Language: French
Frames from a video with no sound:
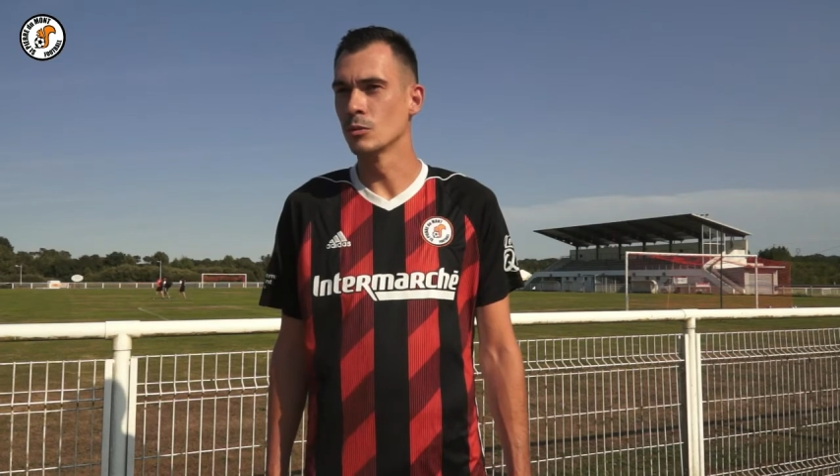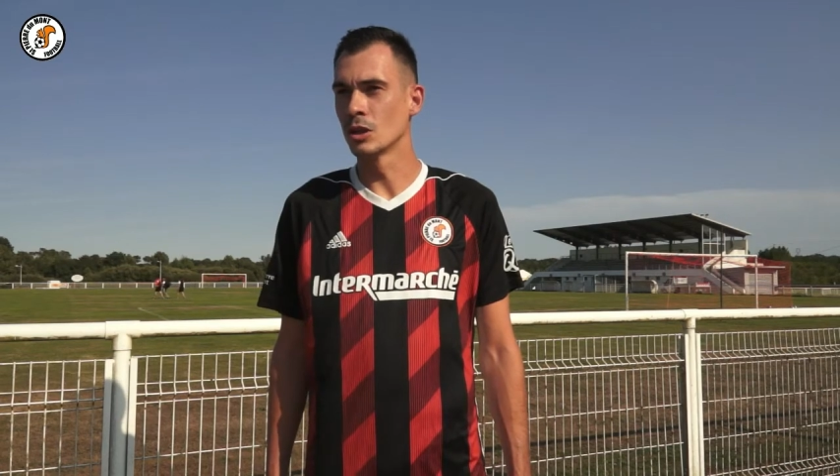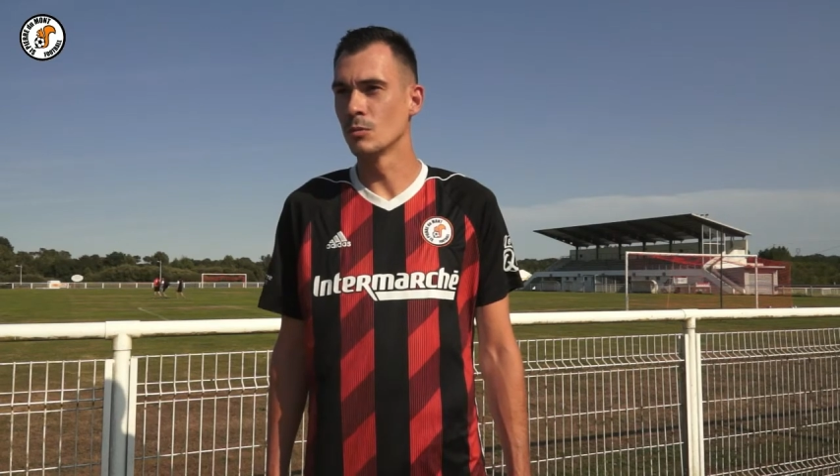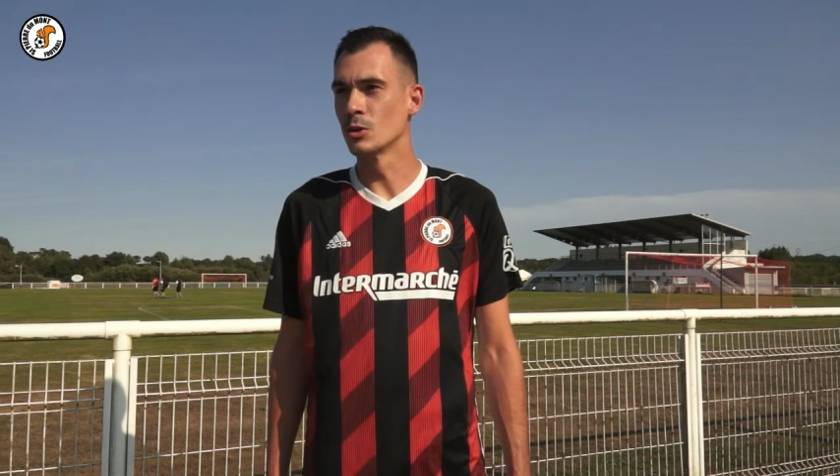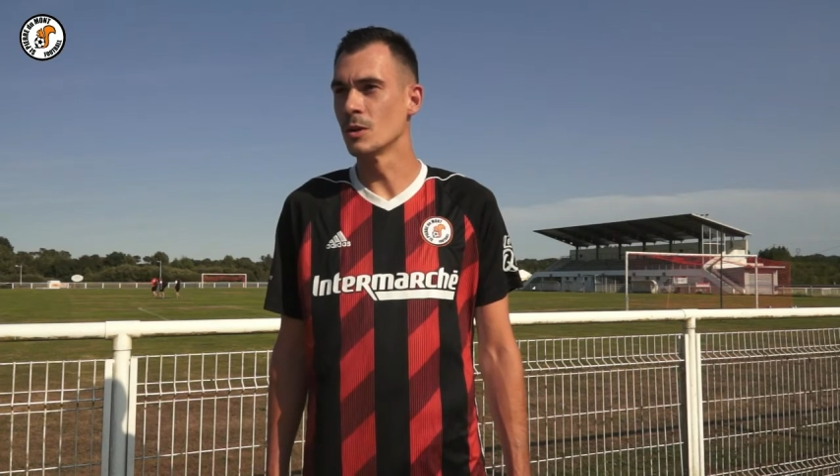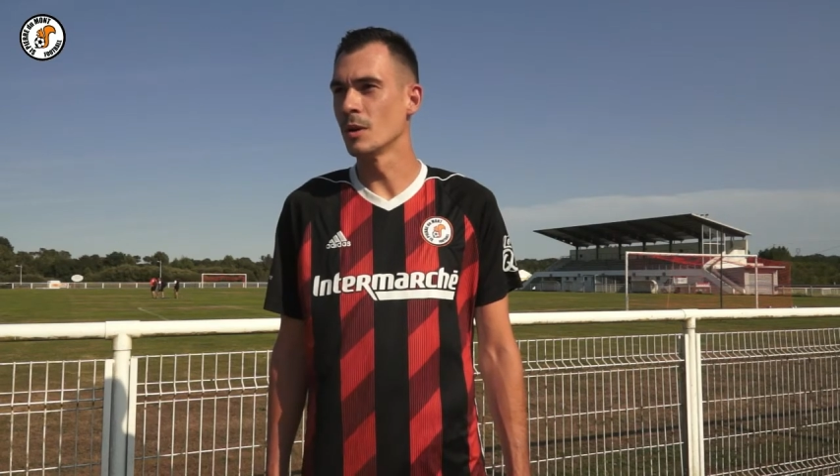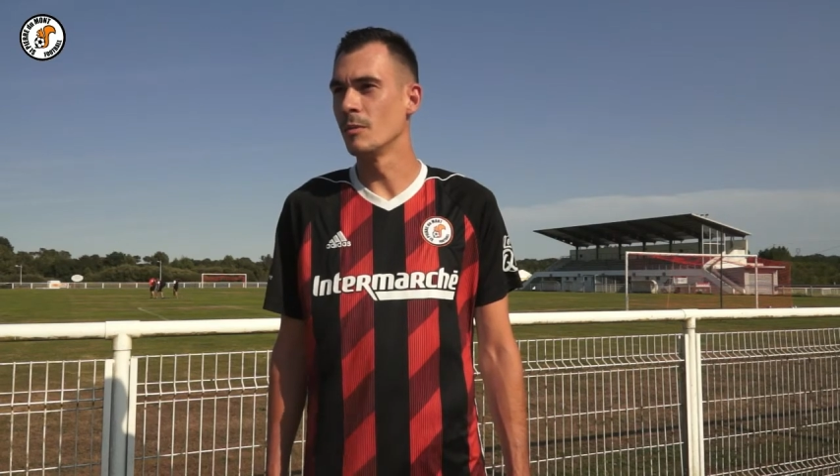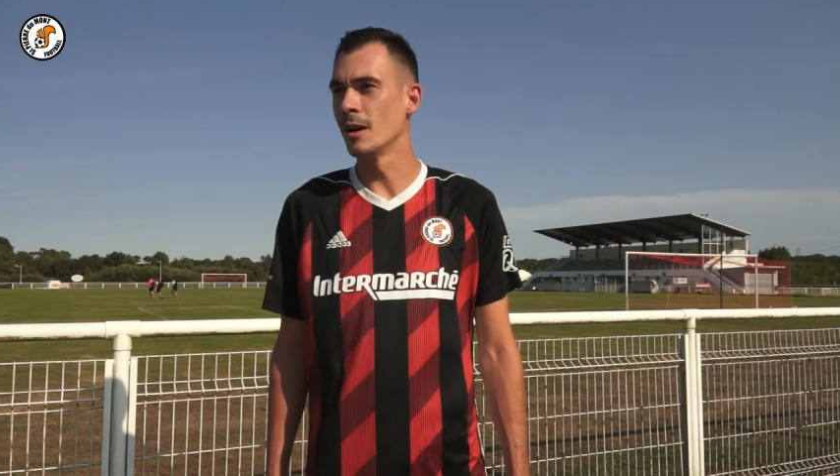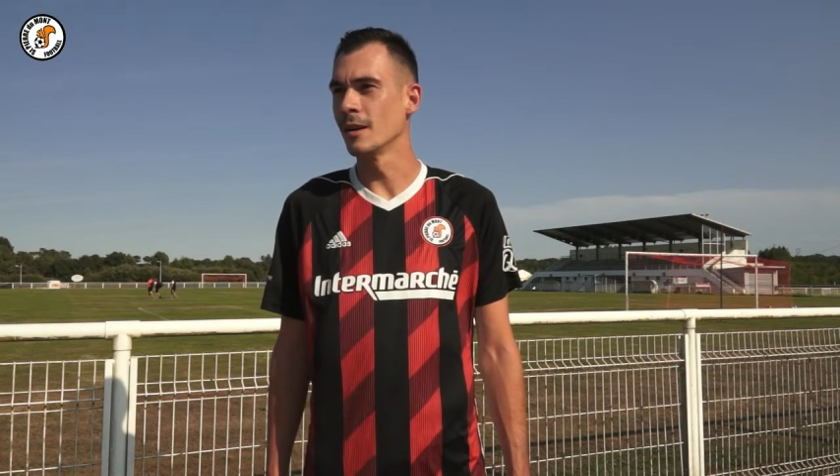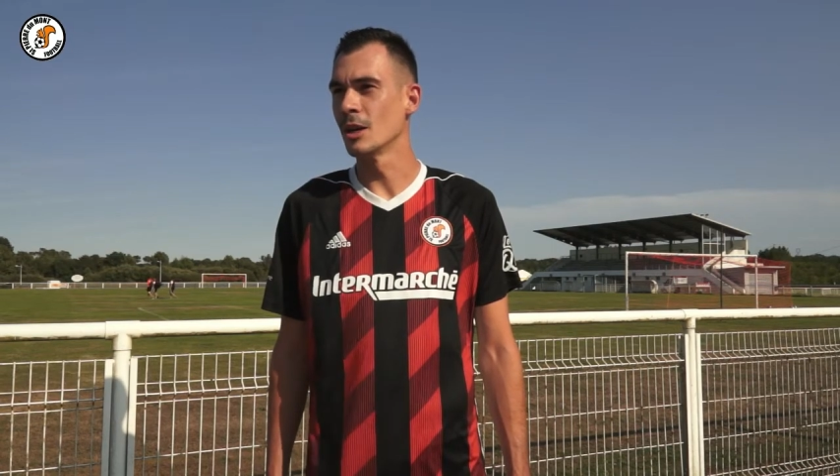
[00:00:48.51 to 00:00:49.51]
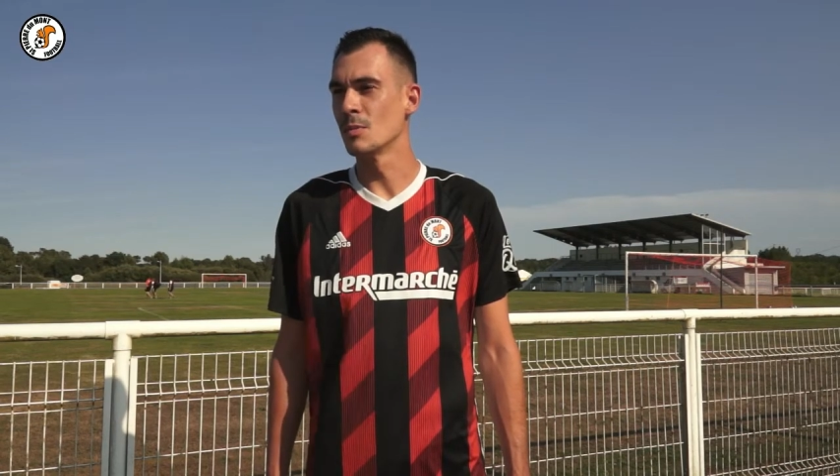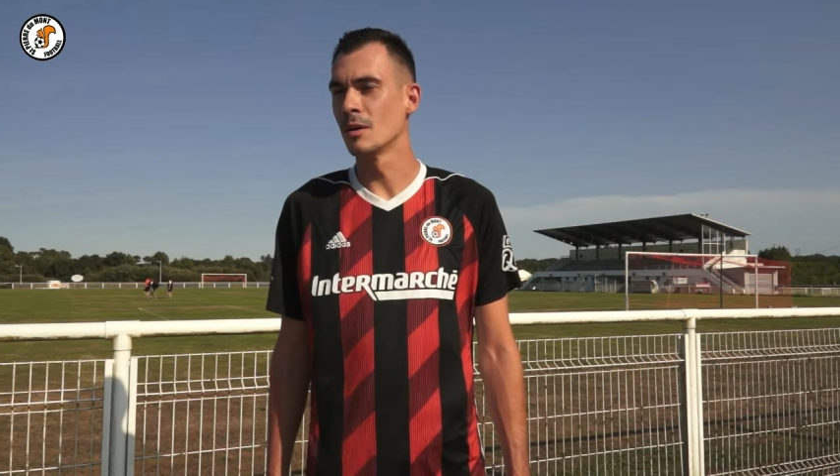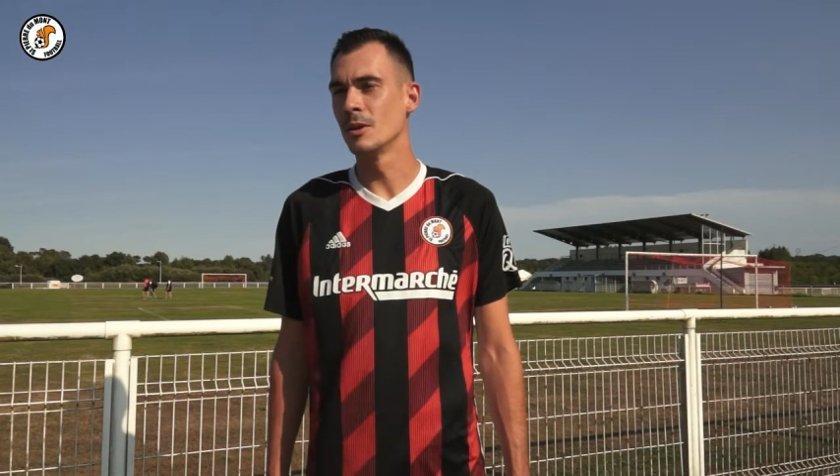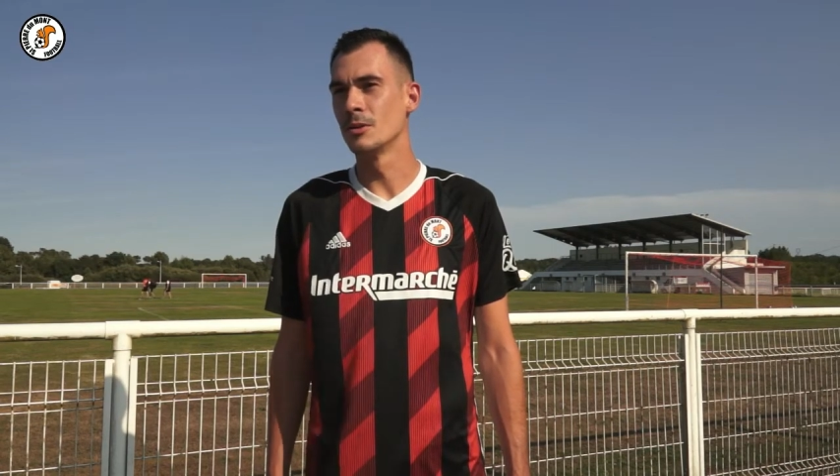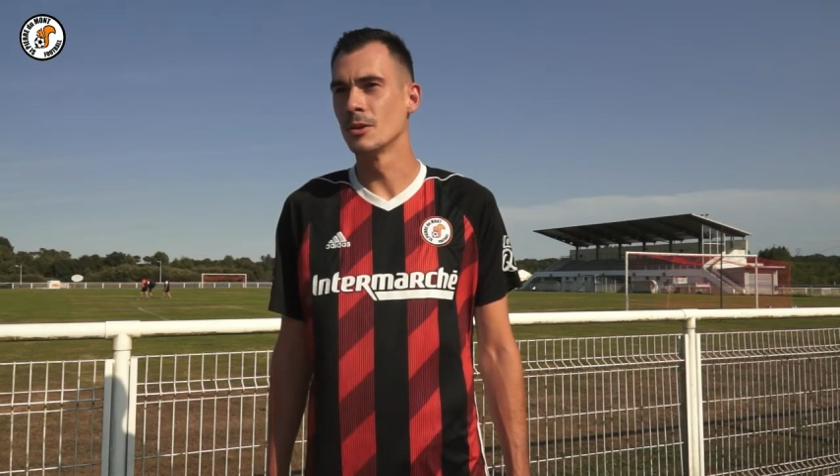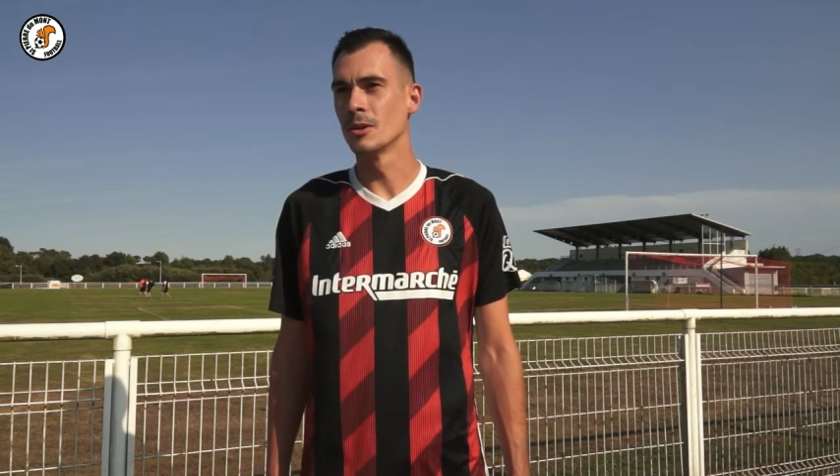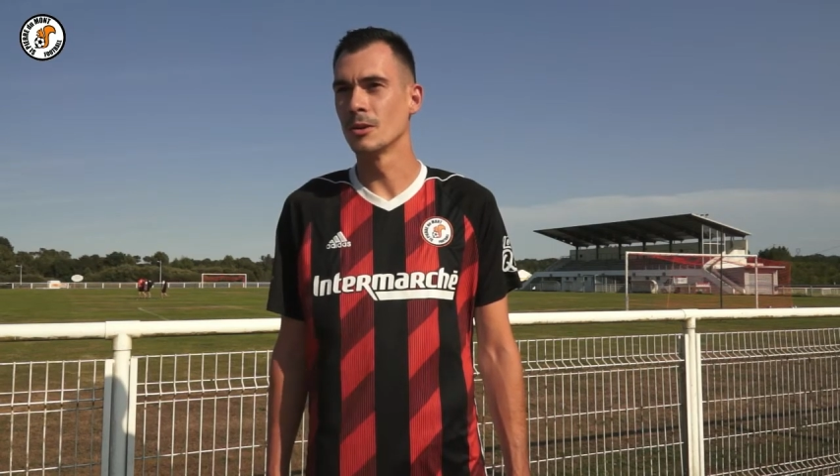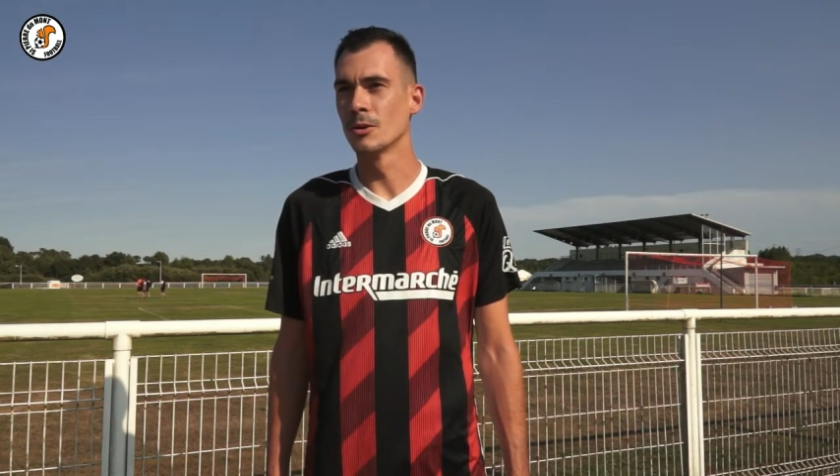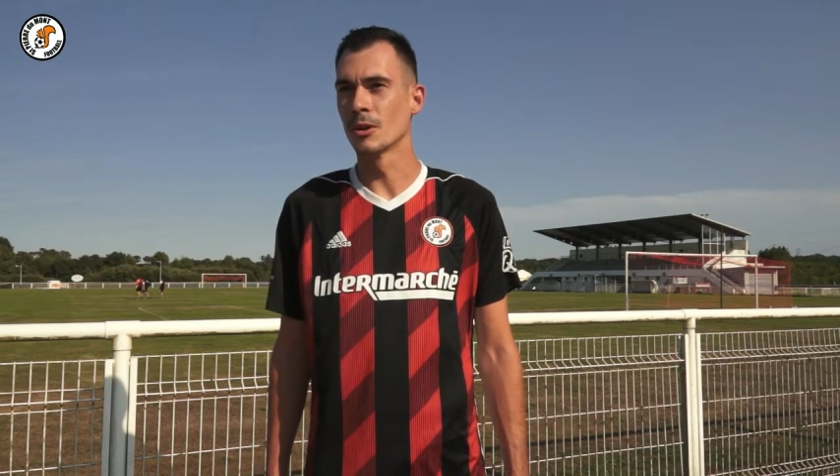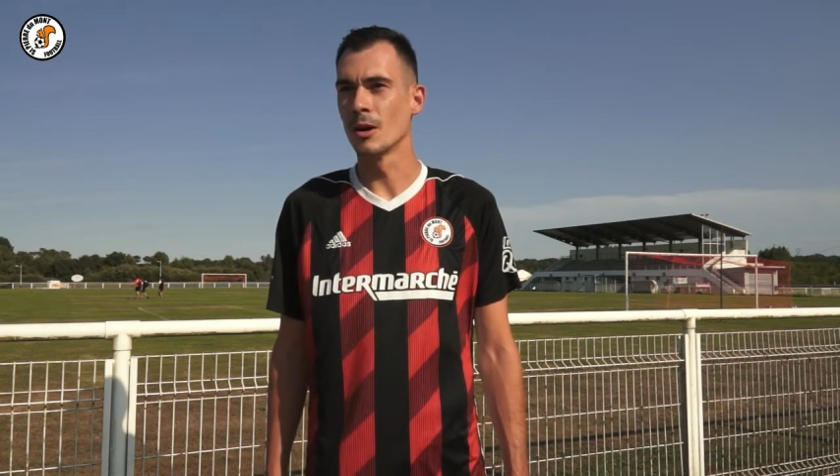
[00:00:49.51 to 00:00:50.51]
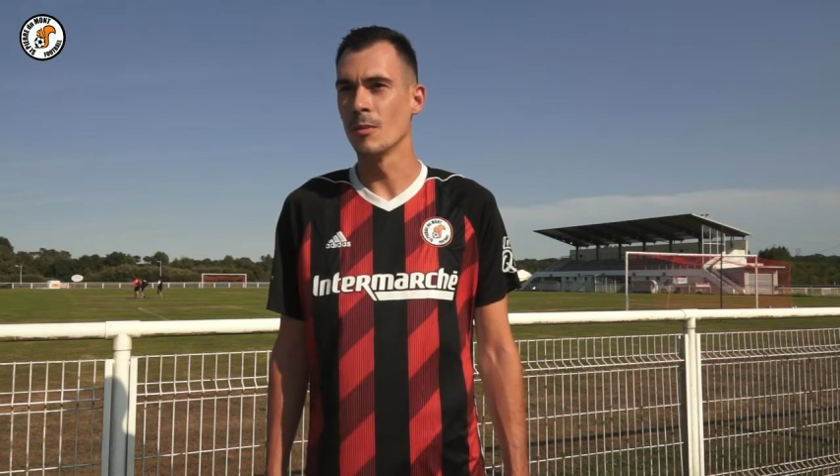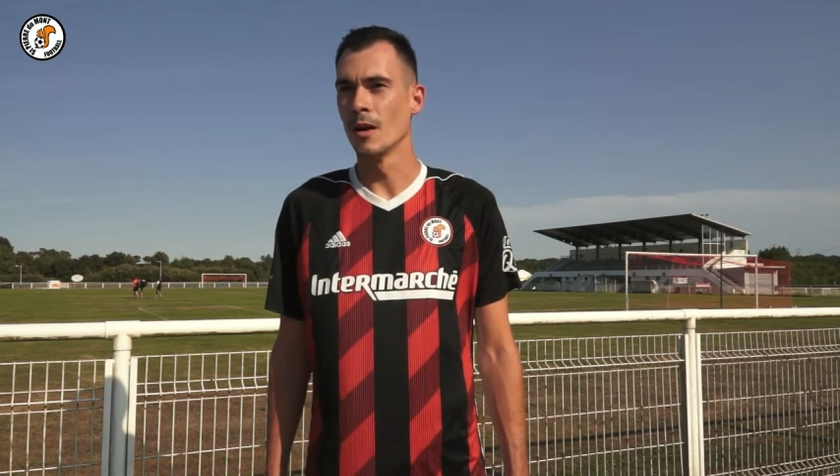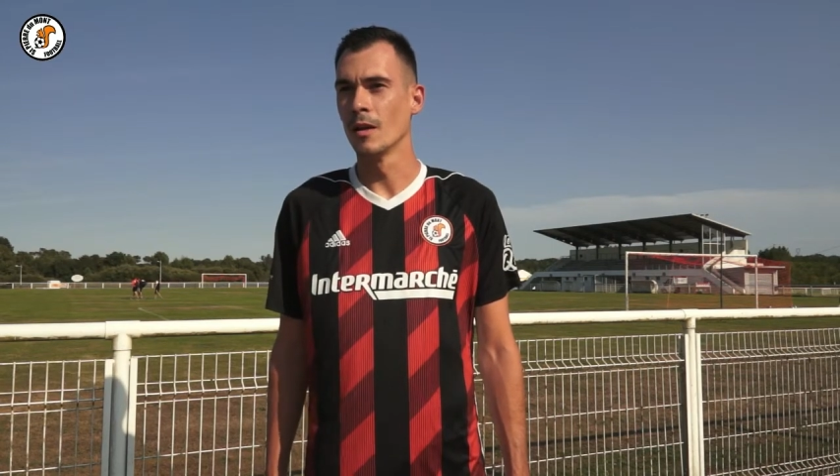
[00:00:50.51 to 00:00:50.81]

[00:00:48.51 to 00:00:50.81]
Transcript: qui bougeait pas mal, il y avait pas mal de, com,